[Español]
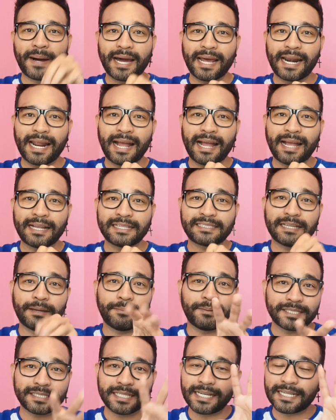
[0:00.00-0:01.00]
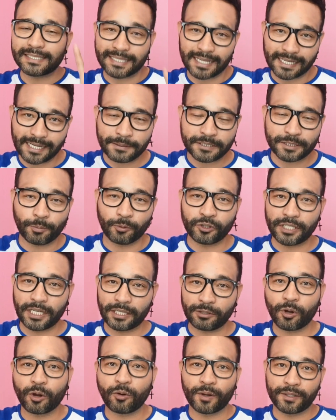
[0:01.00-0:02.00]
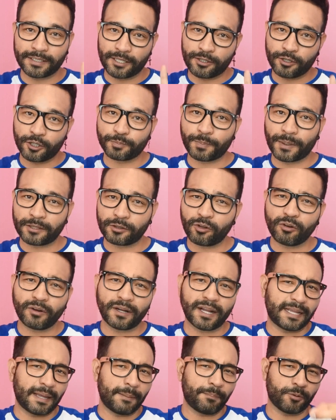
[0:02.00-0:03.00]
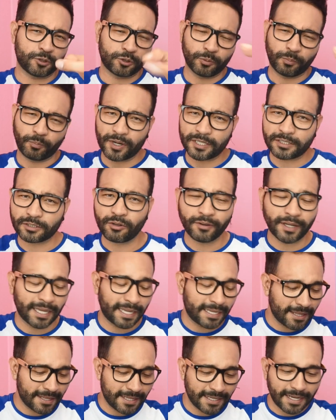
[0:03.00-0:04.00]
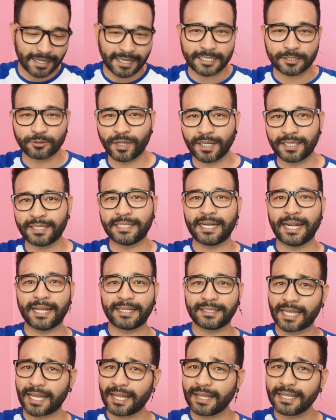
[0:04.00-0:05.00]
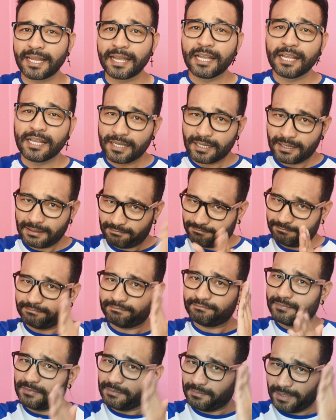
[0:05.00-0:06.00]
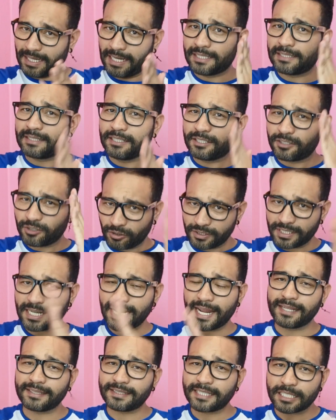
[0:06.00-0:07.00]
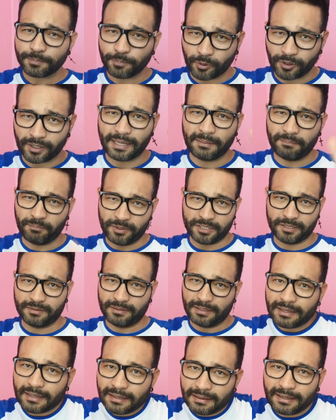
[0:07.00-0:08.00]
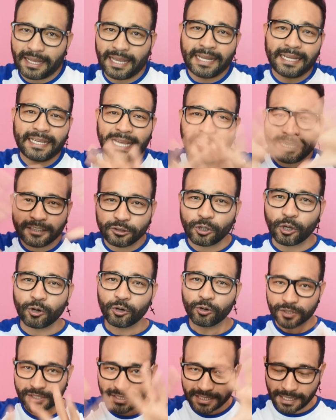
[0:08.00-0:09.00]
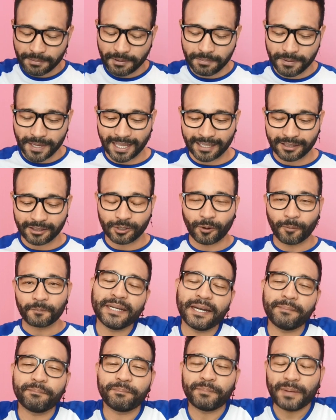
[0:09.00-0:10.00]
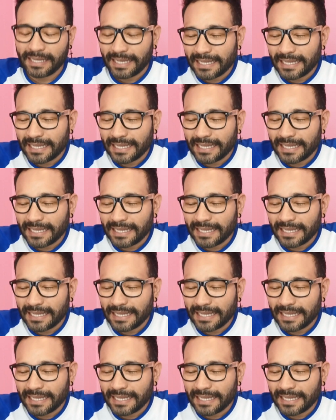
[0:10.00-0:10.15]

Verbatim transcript: para saber si le está respondiendo a Juan de Dios Pantoja, que por supuesto, aunque ella diga que es una indirecta, miren, sí son directas porque pues en qué entorno está viviendo. Miren,